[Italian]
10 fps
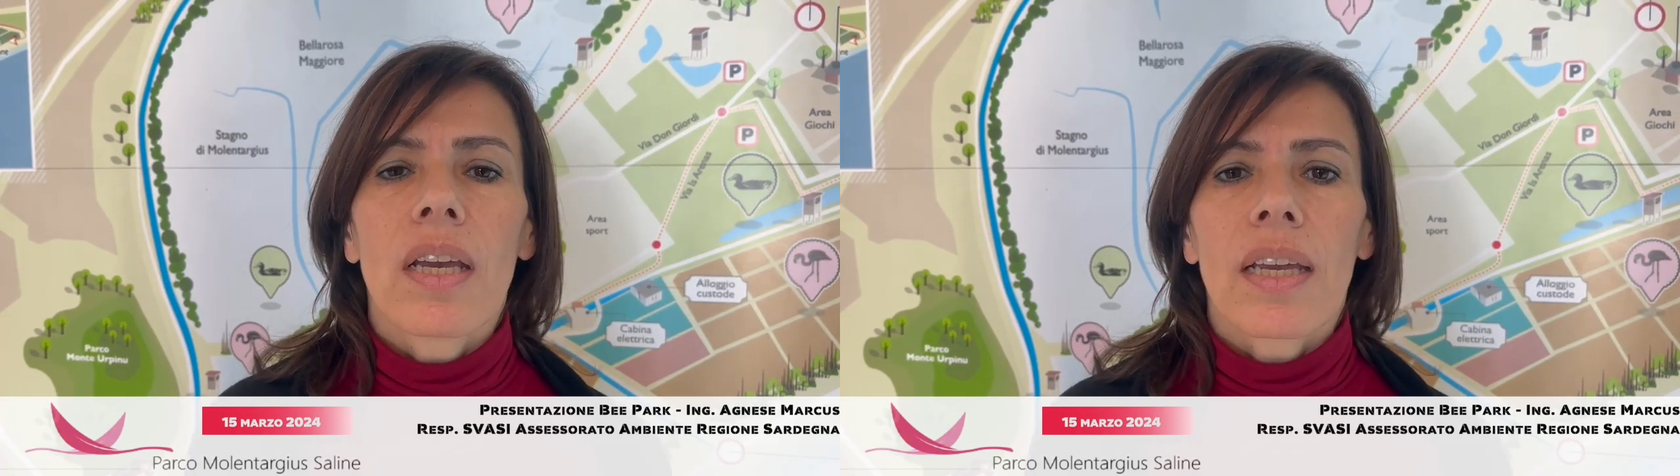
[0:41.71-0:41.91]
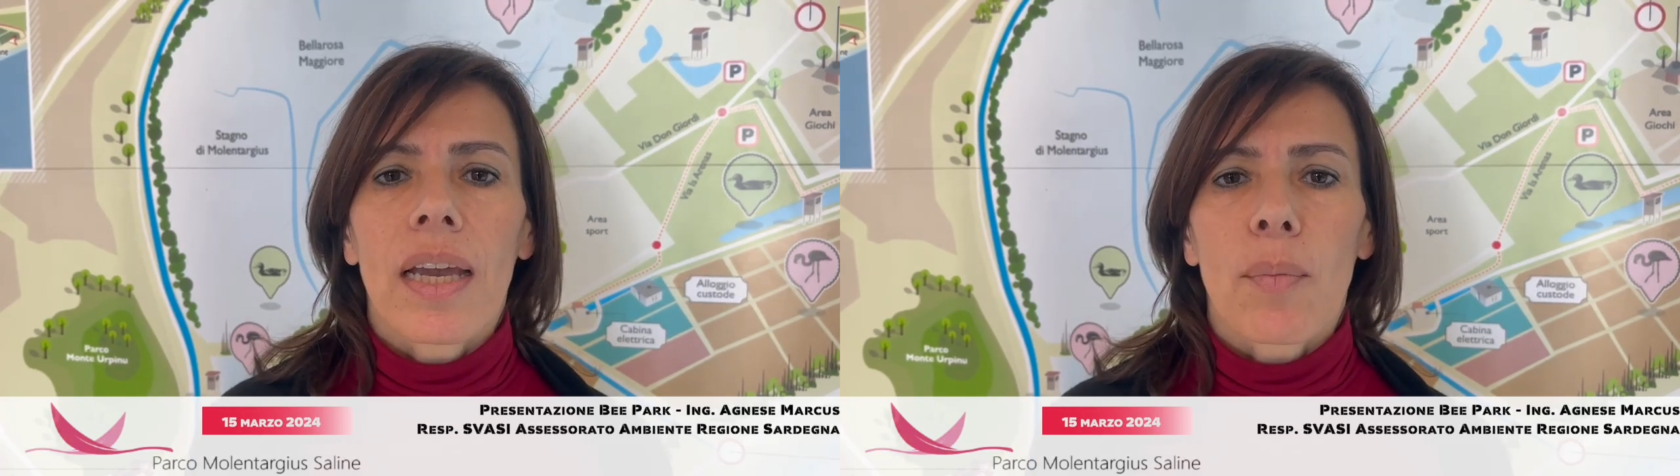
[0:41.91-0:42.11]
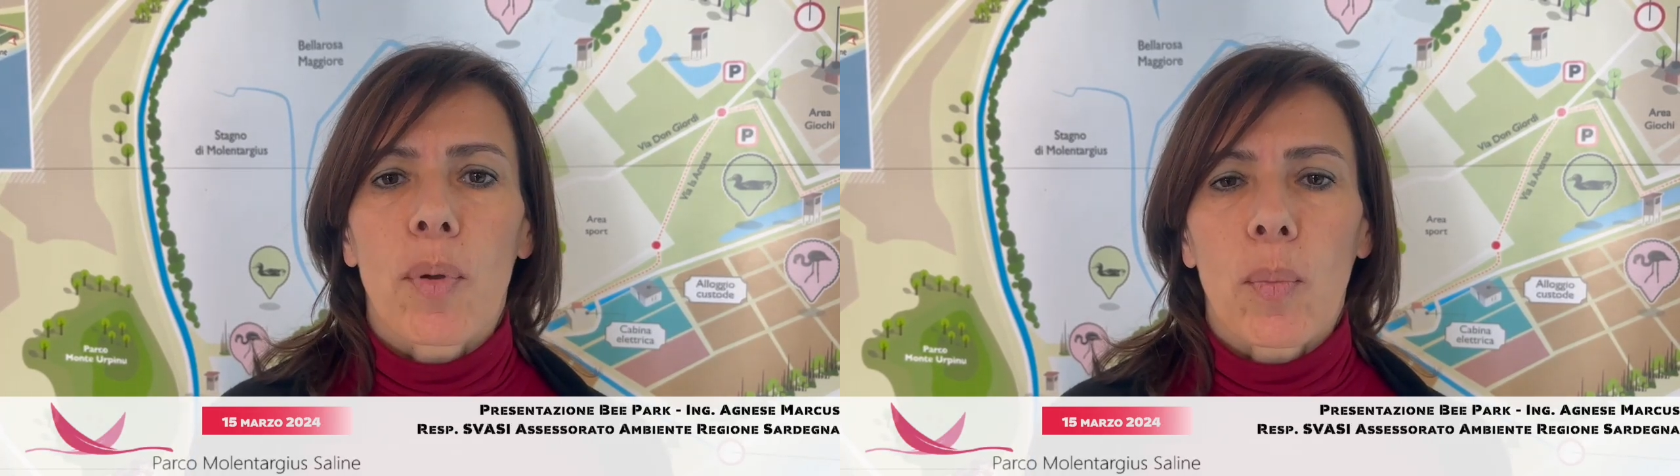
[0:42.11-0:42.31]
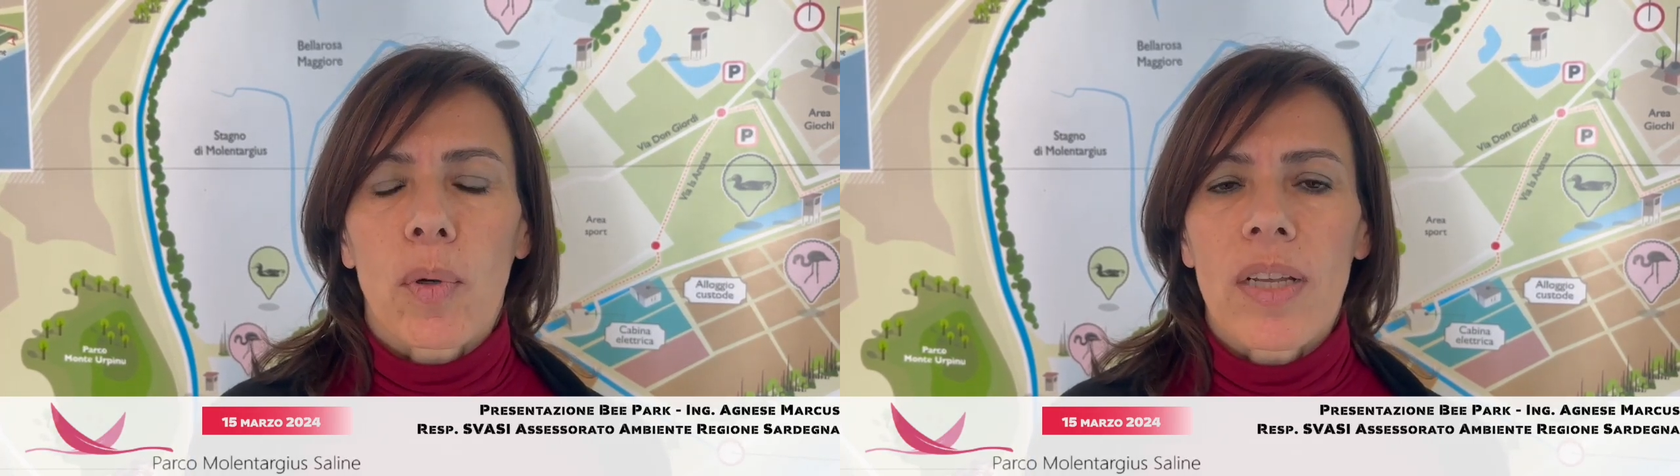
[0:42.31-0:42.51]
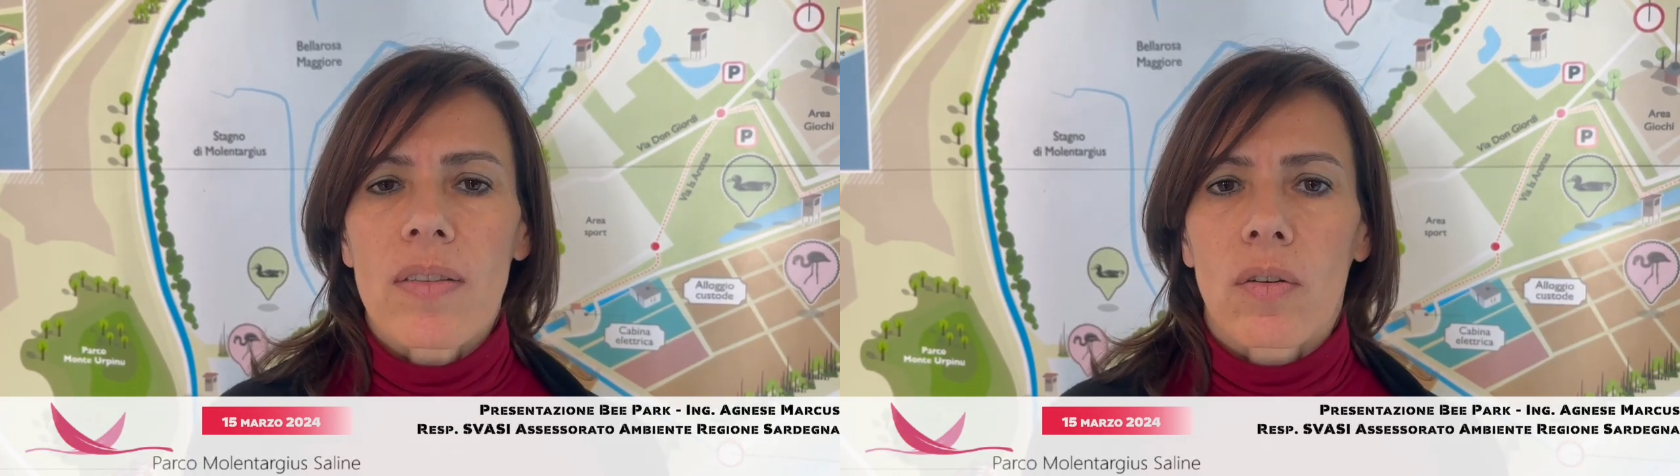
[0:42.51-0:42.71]
che
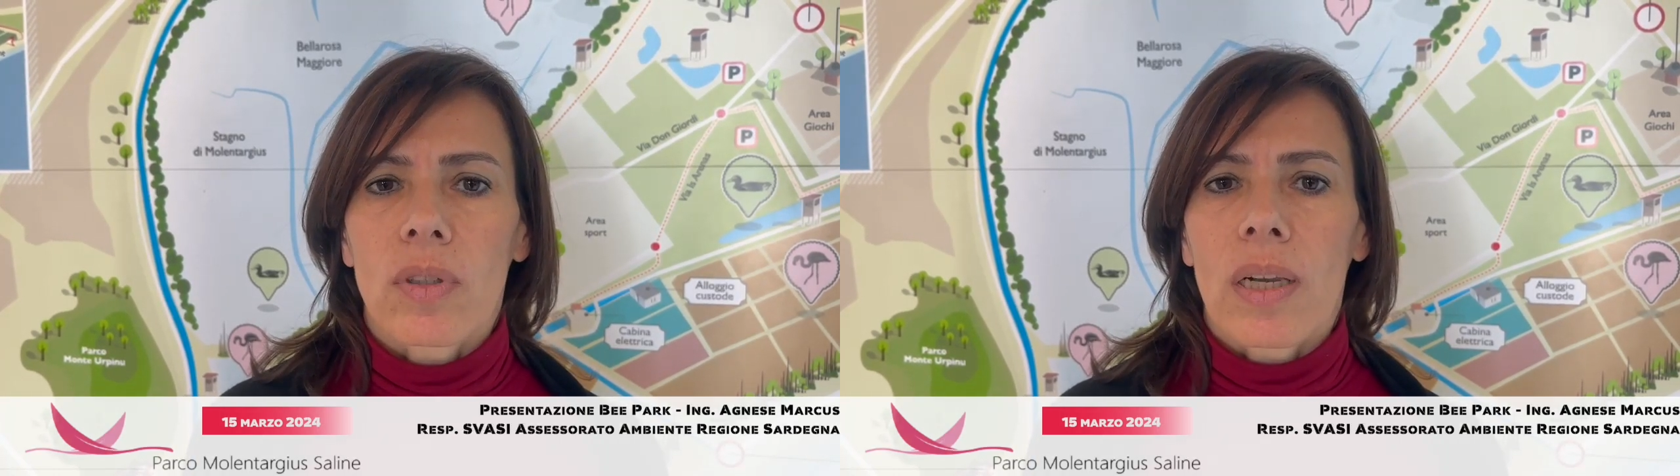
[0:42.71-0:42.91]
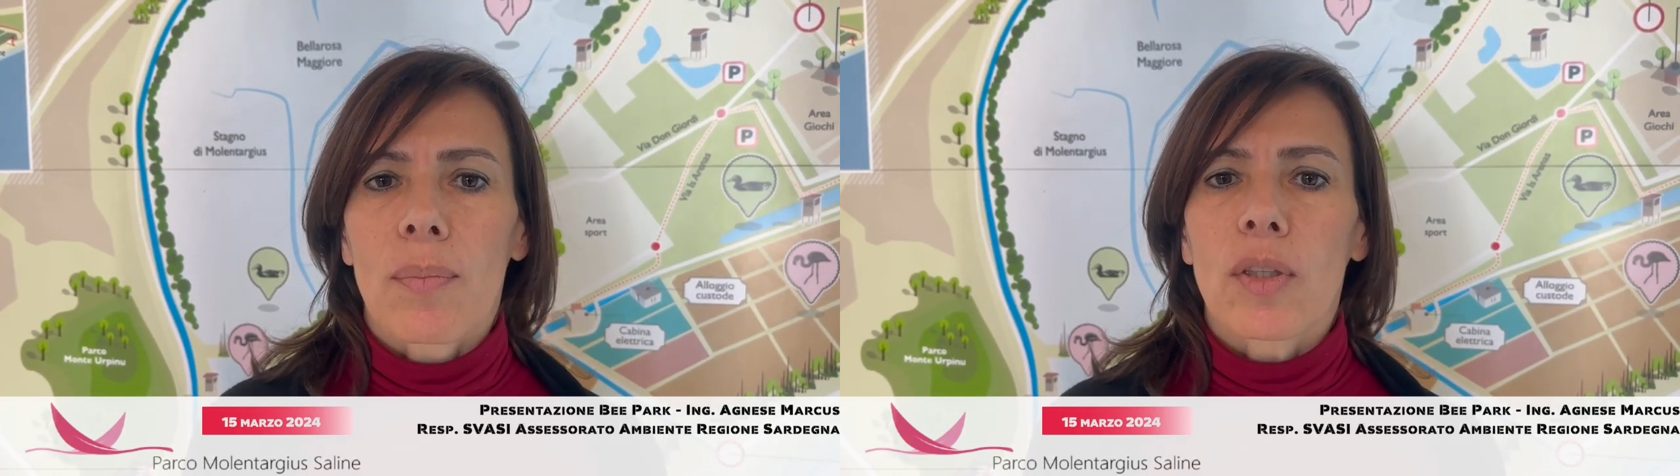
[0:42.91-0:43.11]
proponessero delle